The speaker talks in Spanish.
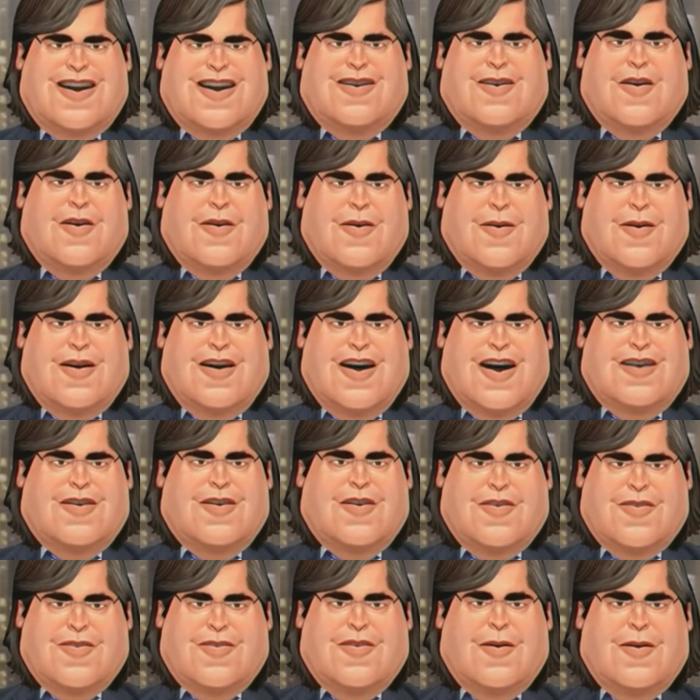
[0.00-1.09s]
en el
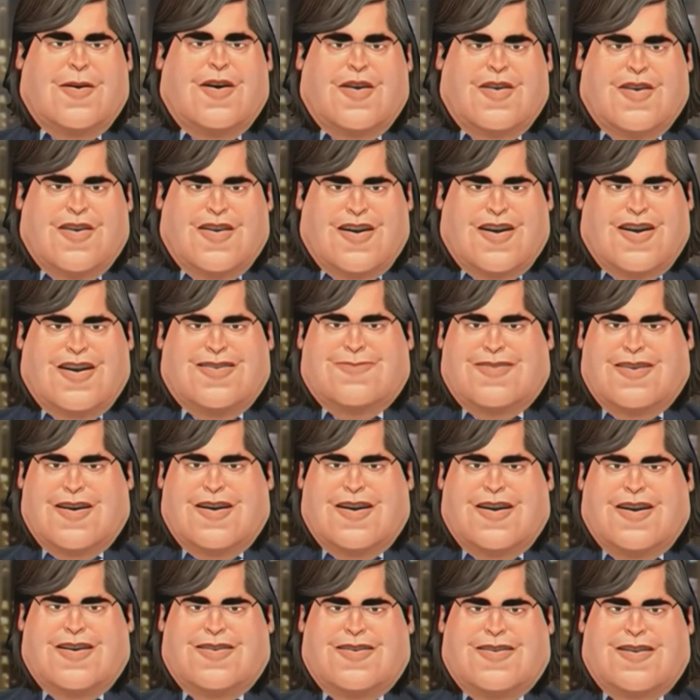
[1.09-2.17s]
cumpleaños número 80
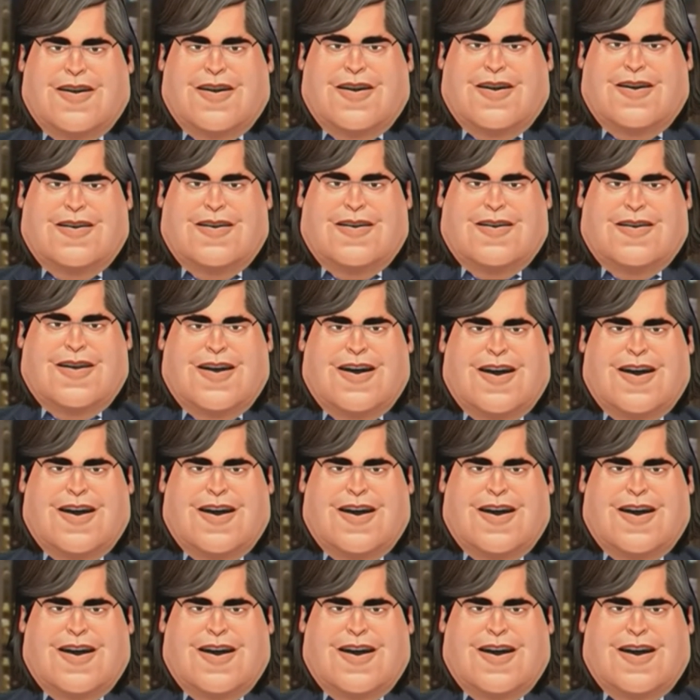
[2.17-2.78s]
de este